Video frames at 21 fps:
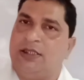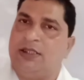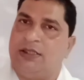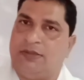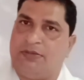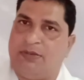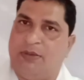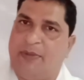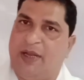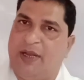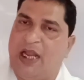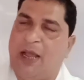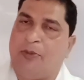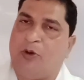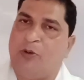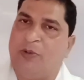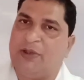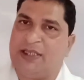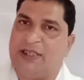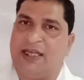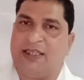जिसमें मैंने
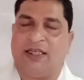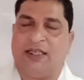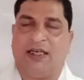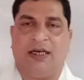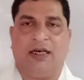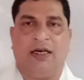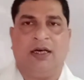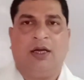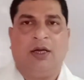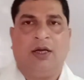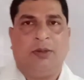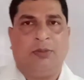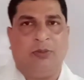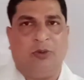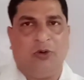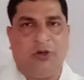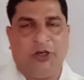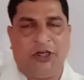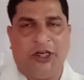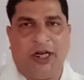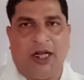आपको बताया था
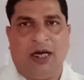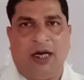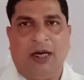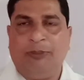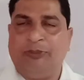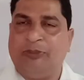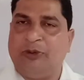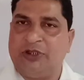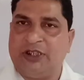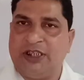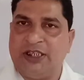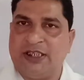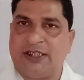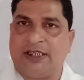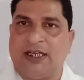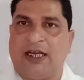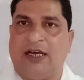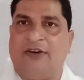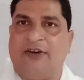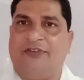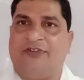मोनेरा
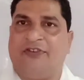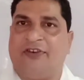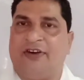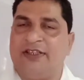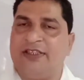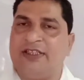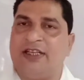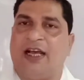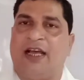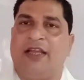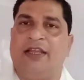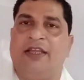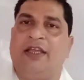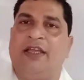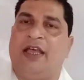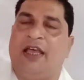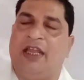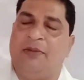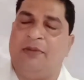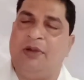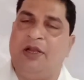पोटिस्टा फंजाई
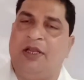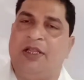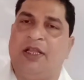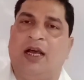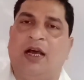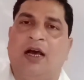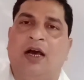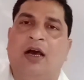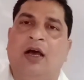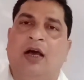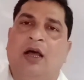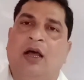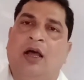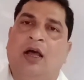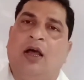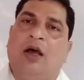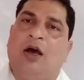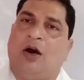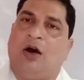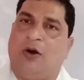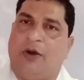एनमिलिया
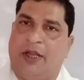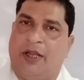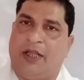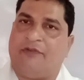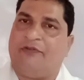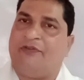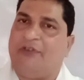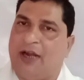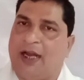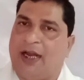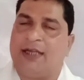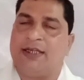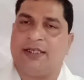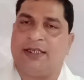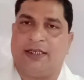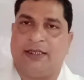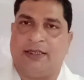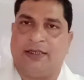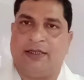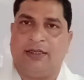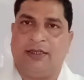और एक
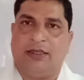फलांटी